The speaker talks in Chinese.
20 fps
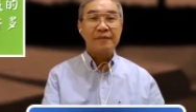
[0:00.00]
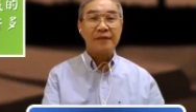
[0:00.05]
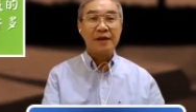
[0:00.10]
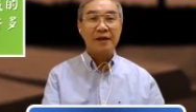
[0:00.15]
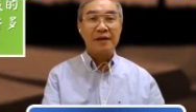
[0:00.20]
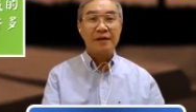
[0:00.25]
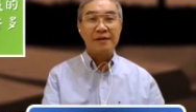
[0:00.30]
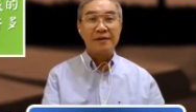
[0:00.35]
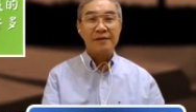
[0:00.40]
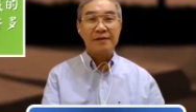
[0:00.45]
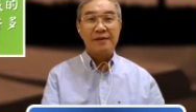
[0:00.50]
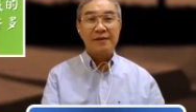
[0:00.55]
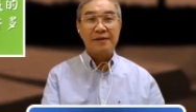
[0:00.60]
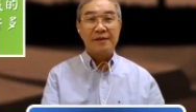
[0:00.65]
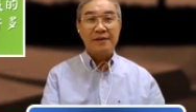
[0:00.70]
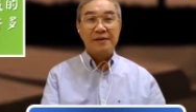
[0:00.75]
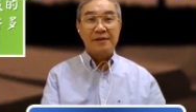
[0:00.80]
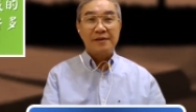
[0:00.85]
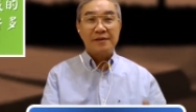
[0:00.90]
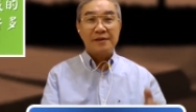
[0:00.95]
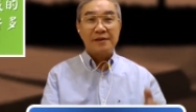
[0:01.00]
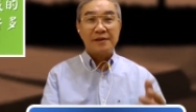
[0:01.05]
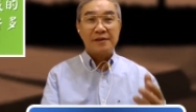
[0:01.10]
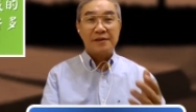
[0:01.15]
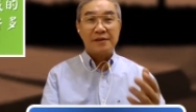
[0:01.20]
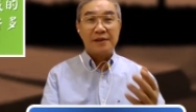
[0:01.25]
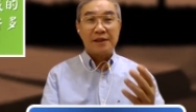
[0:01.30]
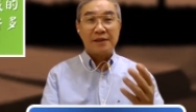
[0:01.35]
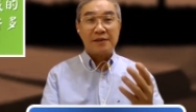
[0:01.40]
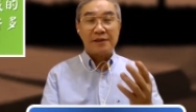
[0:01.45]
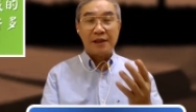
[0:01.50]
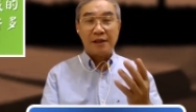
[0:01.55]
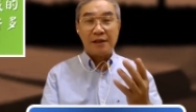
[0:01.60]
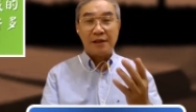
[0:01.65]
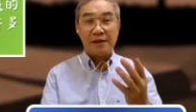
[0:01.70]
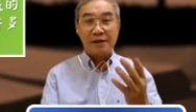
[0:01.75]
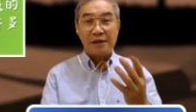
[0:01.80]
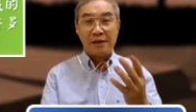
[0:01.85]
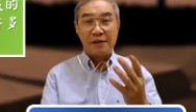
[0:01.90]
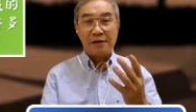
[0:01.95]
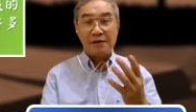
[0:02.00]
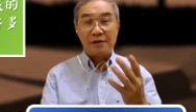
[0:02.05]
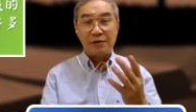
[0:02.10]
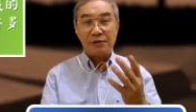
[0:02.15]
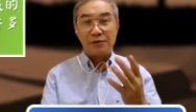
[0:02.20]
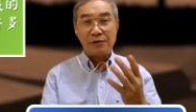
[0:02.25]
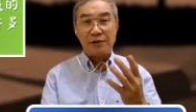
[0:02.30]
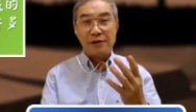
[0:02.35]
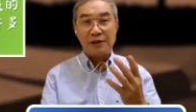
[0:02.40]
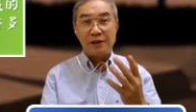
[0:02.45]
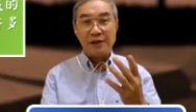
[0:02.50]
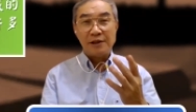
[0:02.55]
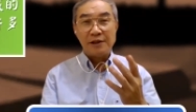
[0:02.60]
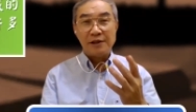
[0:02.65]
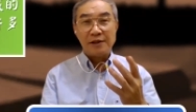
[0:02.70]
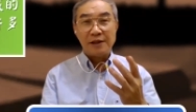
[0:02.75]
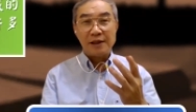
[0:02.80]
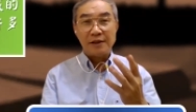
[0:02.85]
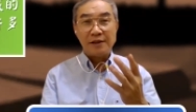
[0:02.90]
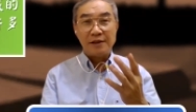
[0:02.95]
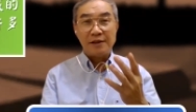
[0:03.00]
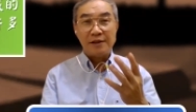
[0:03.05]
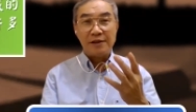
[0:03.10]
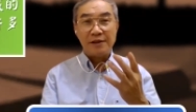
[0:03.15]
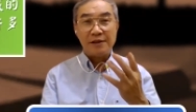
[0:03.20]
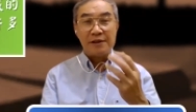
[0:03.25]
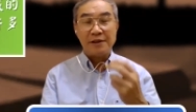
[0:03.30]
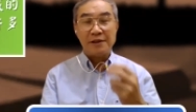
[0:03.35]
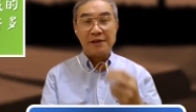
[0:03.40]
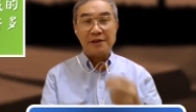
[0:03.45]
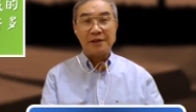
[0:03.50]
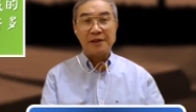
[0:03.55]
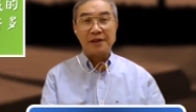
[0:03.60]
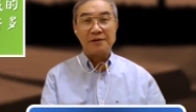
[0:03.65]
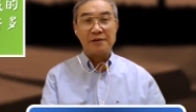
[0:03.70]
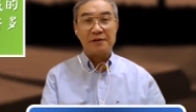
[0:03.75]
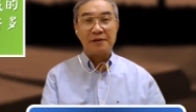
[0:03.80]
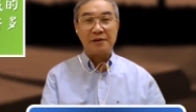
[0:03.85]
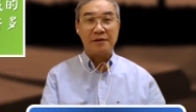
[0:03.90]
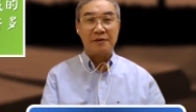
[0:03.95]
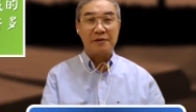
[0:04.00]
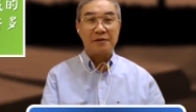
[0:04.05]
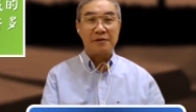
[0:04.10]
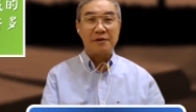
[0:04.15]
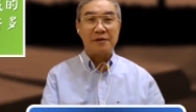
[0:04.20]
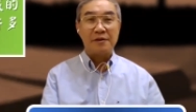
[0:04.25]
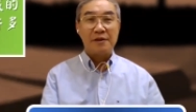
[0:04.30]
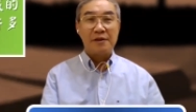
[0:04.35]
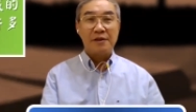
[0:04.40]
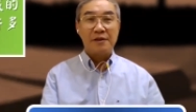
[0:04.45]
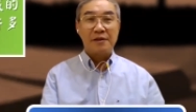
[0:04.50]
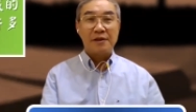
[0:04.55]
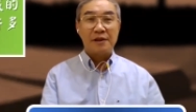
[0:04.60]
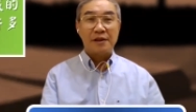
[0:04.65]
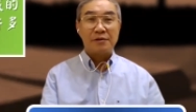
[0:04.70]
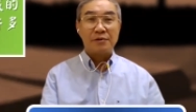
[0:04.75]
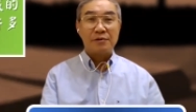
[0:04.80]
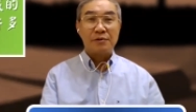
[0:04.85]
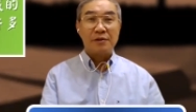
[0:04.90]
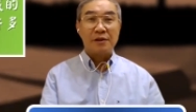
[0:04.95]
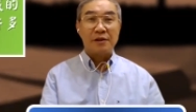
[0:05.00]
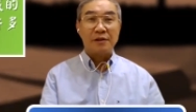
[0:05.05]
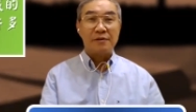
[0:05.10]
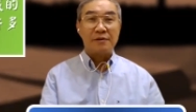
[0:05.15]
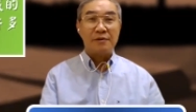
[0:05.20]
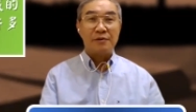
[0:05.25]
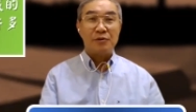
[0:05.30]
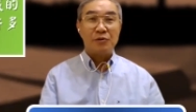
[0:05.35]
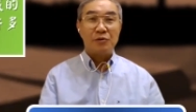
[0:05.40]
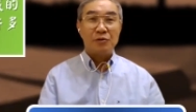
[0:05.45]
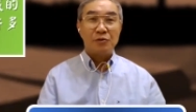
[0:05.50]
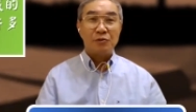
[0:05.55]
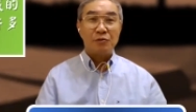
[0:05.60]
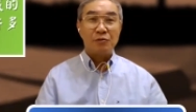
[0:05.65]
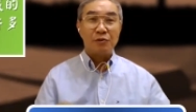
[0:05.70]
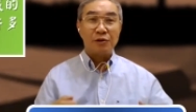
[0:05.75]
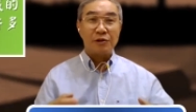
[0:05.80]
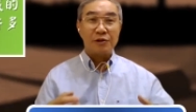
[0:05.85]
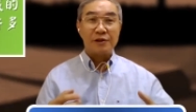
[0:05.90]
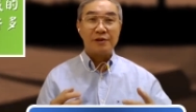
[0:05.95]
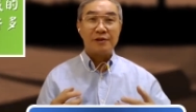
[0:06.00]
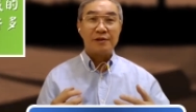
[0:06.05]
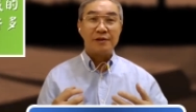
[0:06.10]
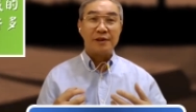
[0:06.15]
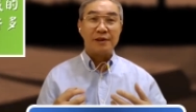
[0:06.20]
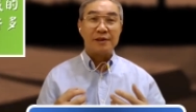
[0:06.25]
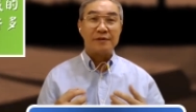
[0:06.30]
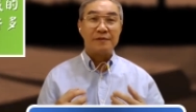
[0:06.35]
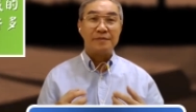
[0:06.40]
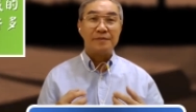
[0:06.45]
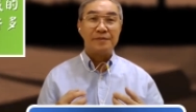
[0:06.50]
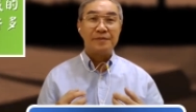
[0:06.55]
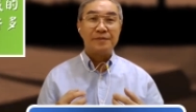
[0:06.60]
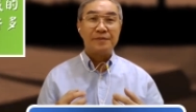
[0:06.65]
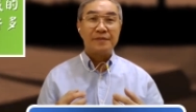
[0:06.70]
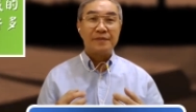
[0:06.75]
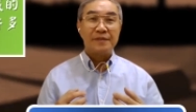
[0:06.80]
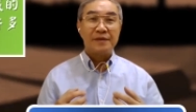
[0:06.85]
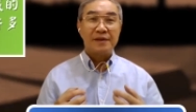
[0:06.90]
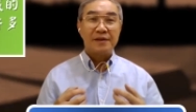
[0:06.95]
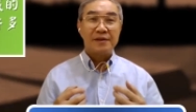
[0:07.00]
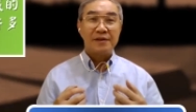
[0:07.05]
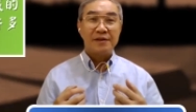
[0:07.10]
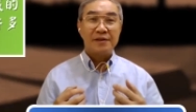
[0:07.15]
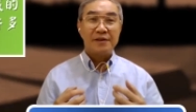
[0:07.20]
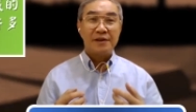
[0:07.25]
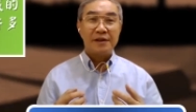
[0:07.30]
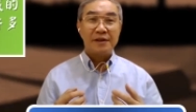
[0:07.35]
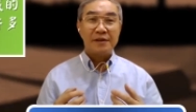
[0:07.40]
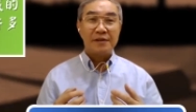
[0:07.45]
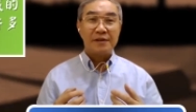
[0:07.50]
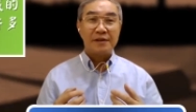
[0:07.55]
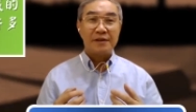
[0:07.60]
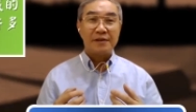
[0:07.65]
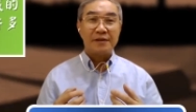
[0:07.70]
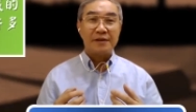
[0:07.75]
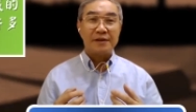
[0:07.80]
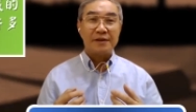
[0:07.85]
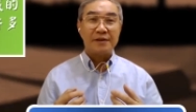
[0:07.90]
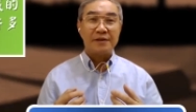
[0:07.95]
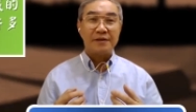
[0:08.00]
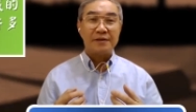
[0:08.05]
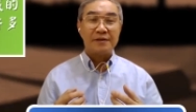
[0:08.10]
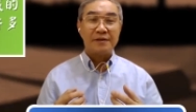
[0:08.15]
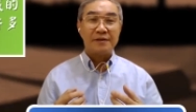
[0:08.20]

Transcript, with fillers: 啊，这个在加拉太书的一章的一节，他就这样讲，他说啊，我是啊，借着啊